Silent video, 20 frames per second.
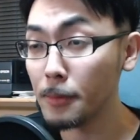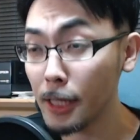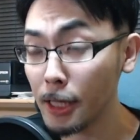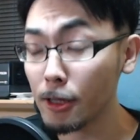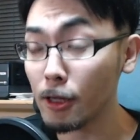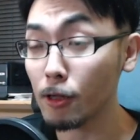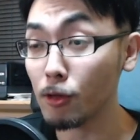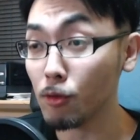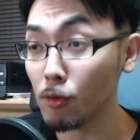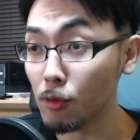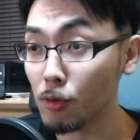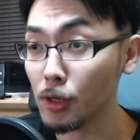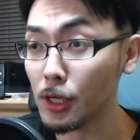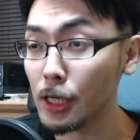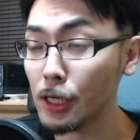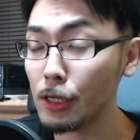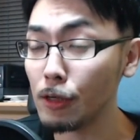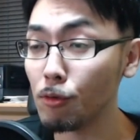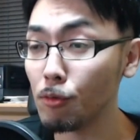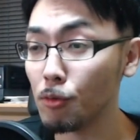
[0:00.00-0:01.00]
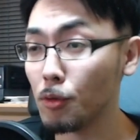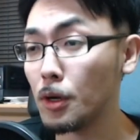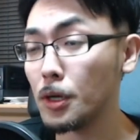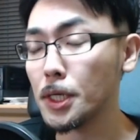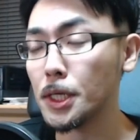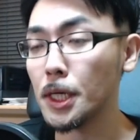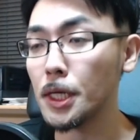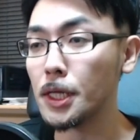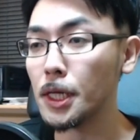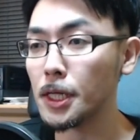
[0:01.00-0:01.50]
皆さんと写真を撮ら
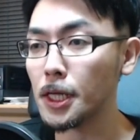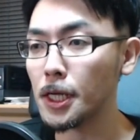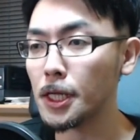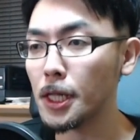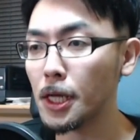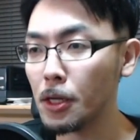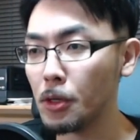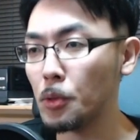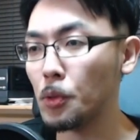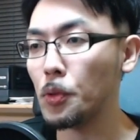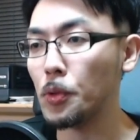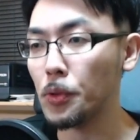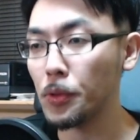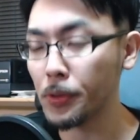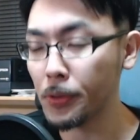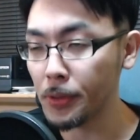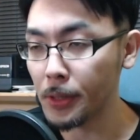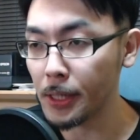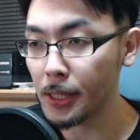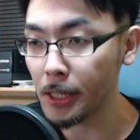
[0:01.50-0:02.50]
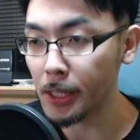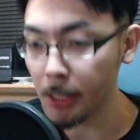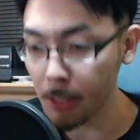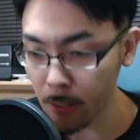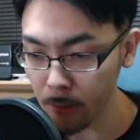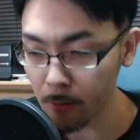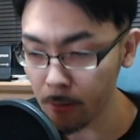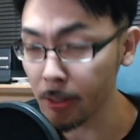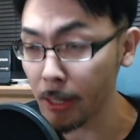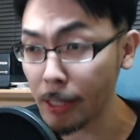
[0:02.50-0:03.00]
せていただいたりという形
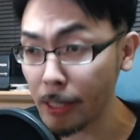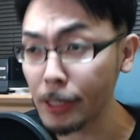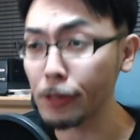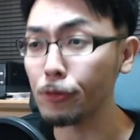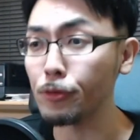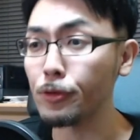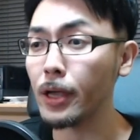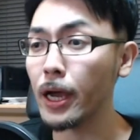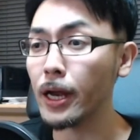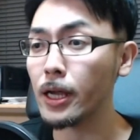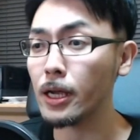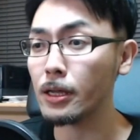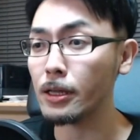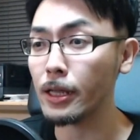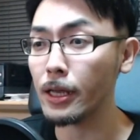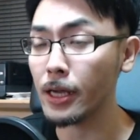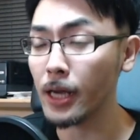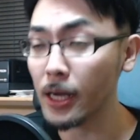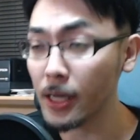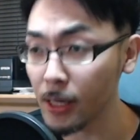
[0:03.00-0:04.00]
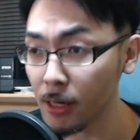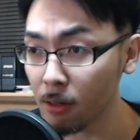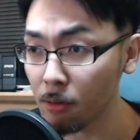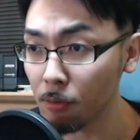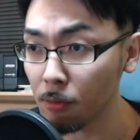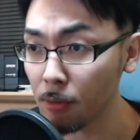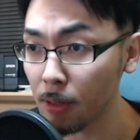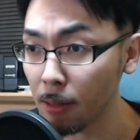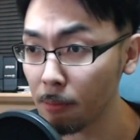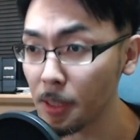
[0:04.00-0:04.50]
でですね、非常にありがたい限りで
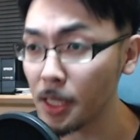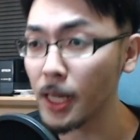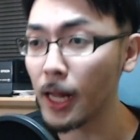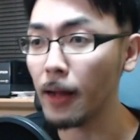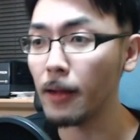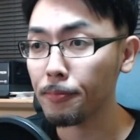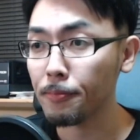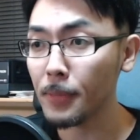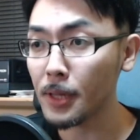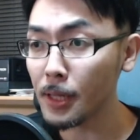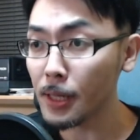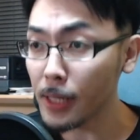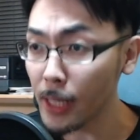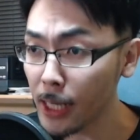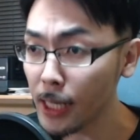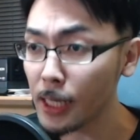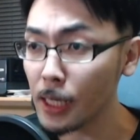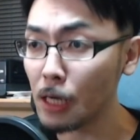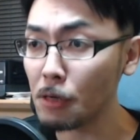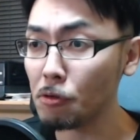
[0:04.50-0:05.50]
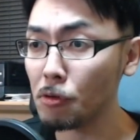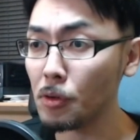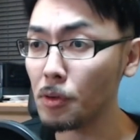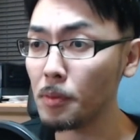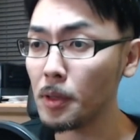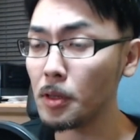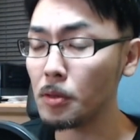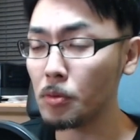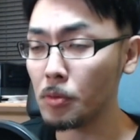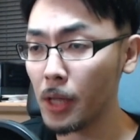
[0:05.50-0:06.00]
ございました。またね、各種
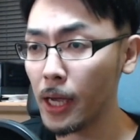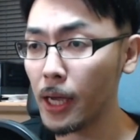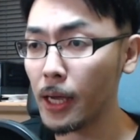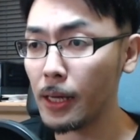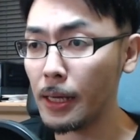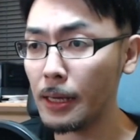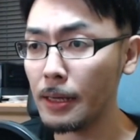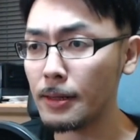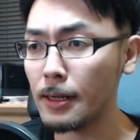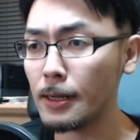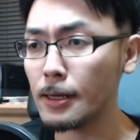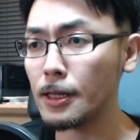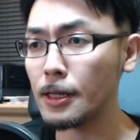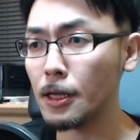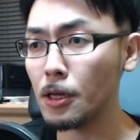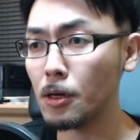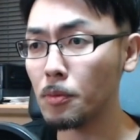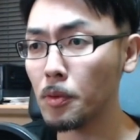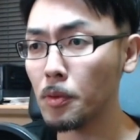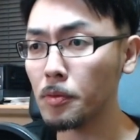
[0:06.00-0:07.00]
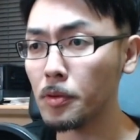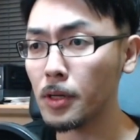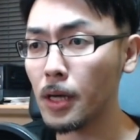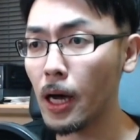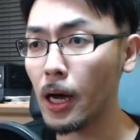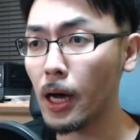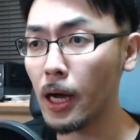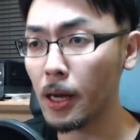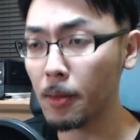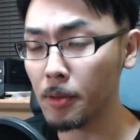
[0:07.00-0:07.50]
イベントで、え参加できる部分
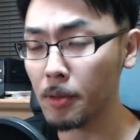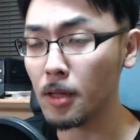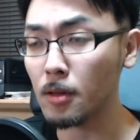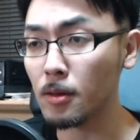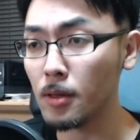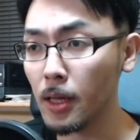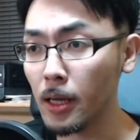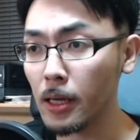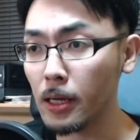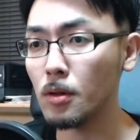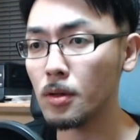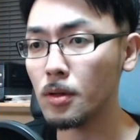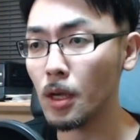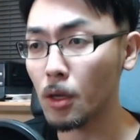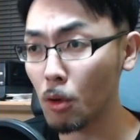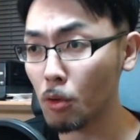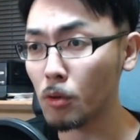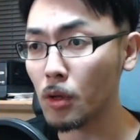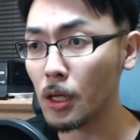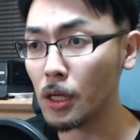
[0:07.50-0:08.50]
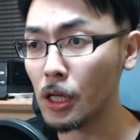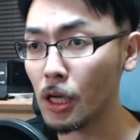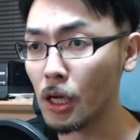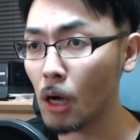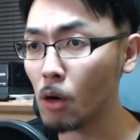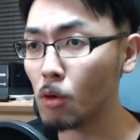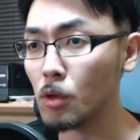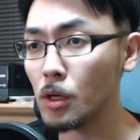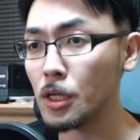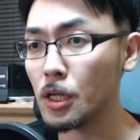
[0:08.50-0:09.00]
があればですね、積極的に
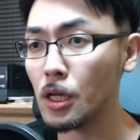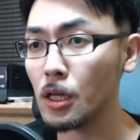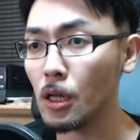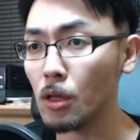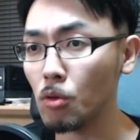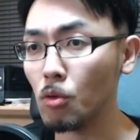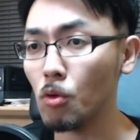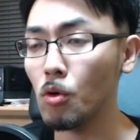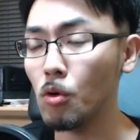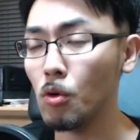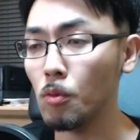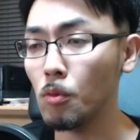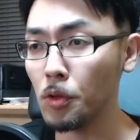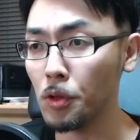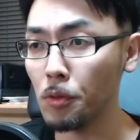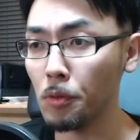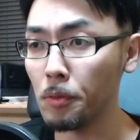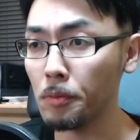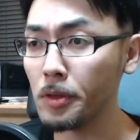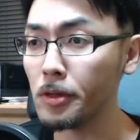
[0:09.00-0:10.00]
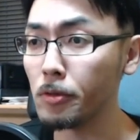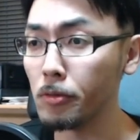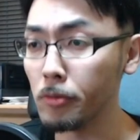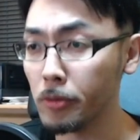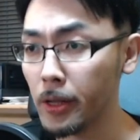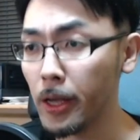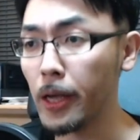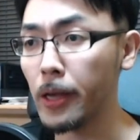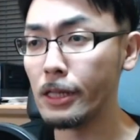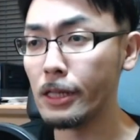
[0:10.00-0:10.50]
顔出したいなと思っておりますの
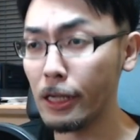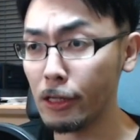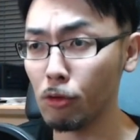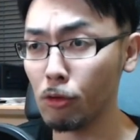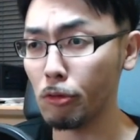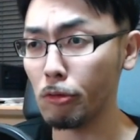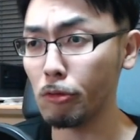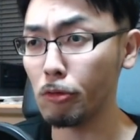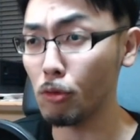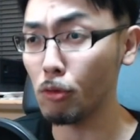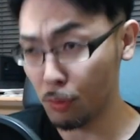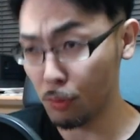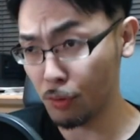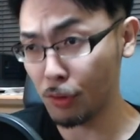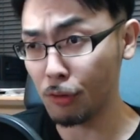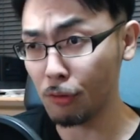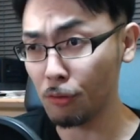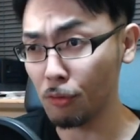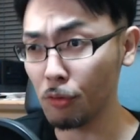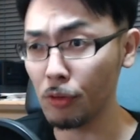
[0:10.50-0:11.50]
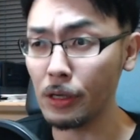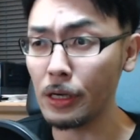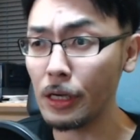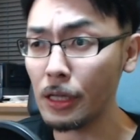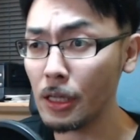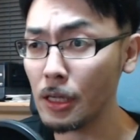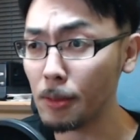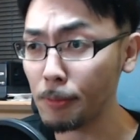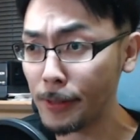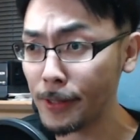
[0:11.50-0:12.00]
で、何卒よろしくお願い
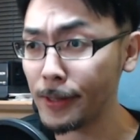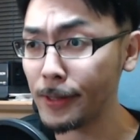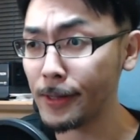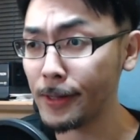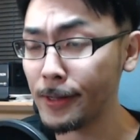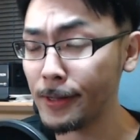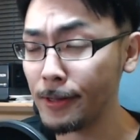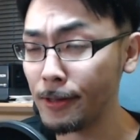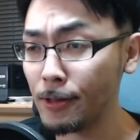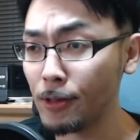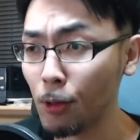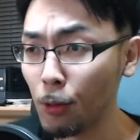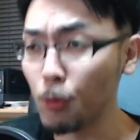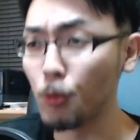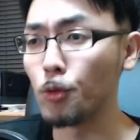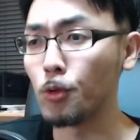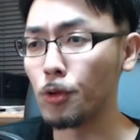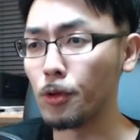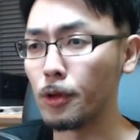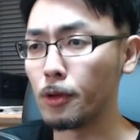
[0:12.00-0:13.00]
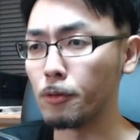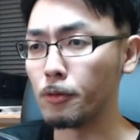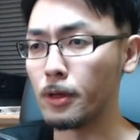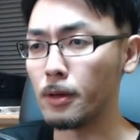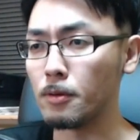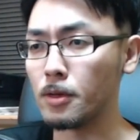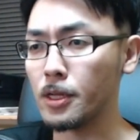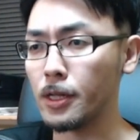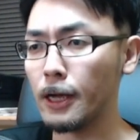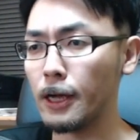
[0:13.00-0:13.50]
いたします。ということでござ
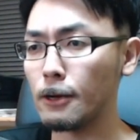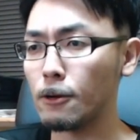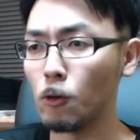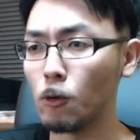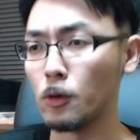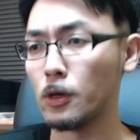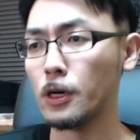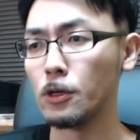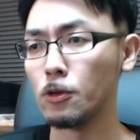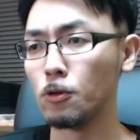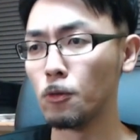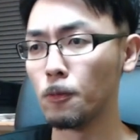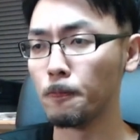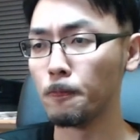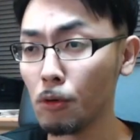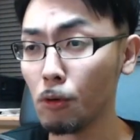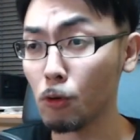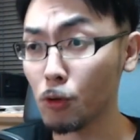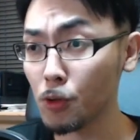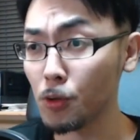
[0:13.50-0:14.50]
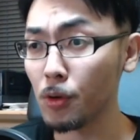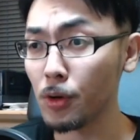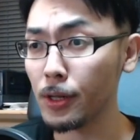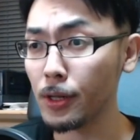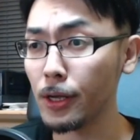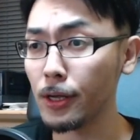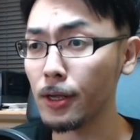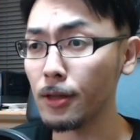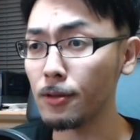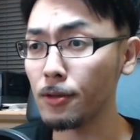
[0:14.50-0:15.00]
いまして、今回の星ドラ
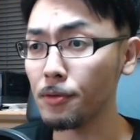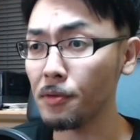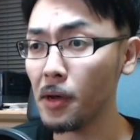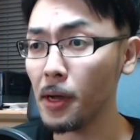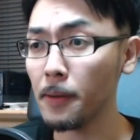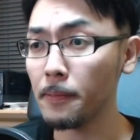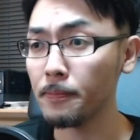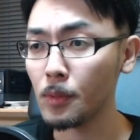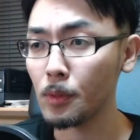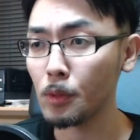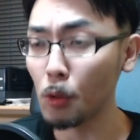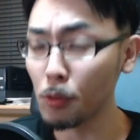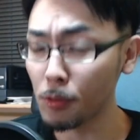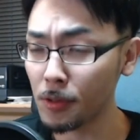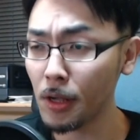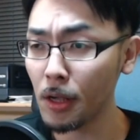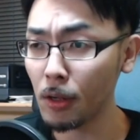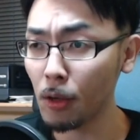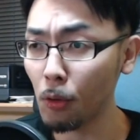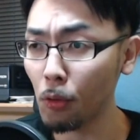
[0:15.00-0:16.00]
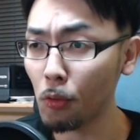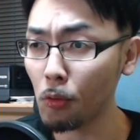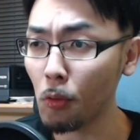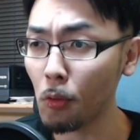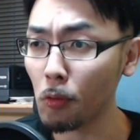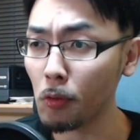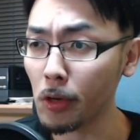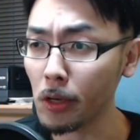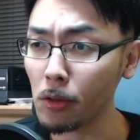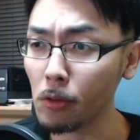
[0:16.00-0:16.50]
対決は、突撃報
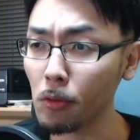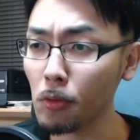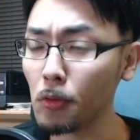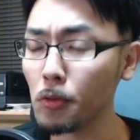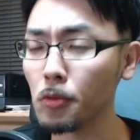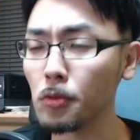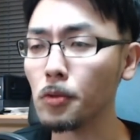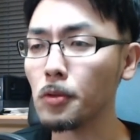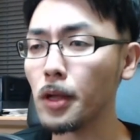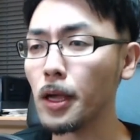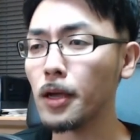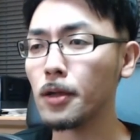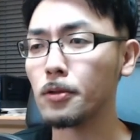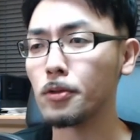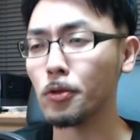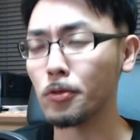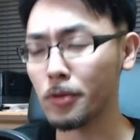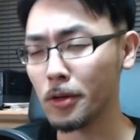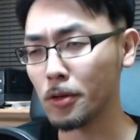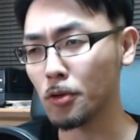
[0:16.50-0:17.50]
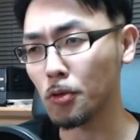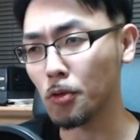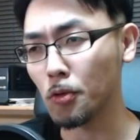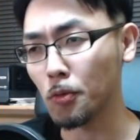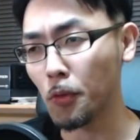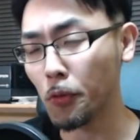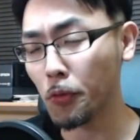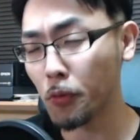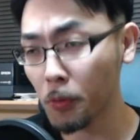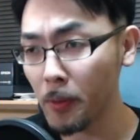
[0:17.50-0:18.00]
告会ということで、独占情報
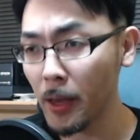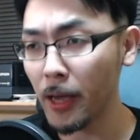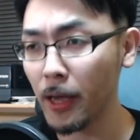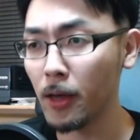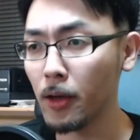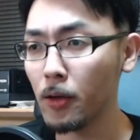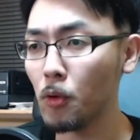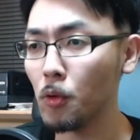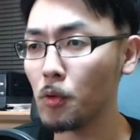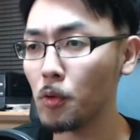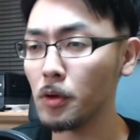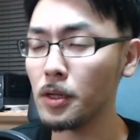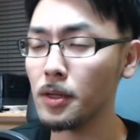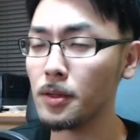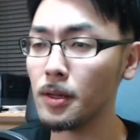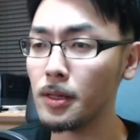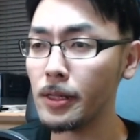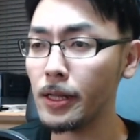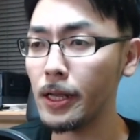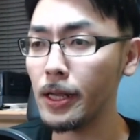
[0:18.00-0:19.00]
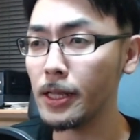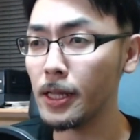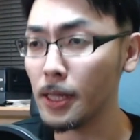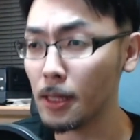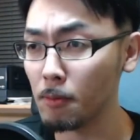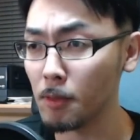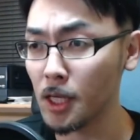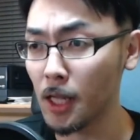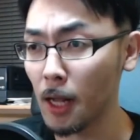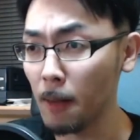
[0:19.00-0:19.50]
も含めお送りさせていた
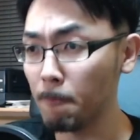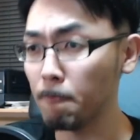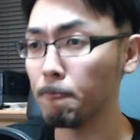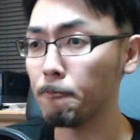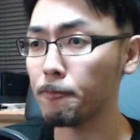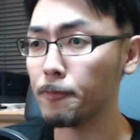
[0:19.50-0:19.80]
だきました。